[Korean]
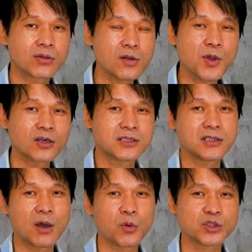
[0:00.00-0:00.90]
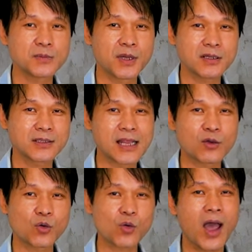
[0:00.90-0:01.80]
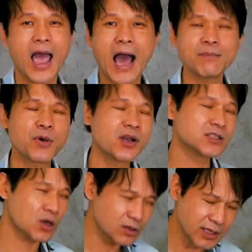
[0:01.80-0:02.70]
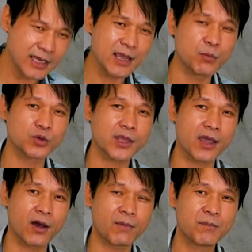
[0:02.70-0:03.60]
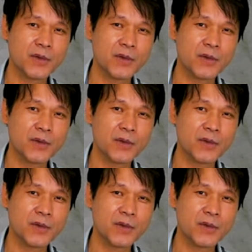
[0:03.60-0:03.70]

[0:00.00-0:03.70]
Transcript: 설명을 들어보시면 될 거고요. 한 번엔 절대 이해 못해요.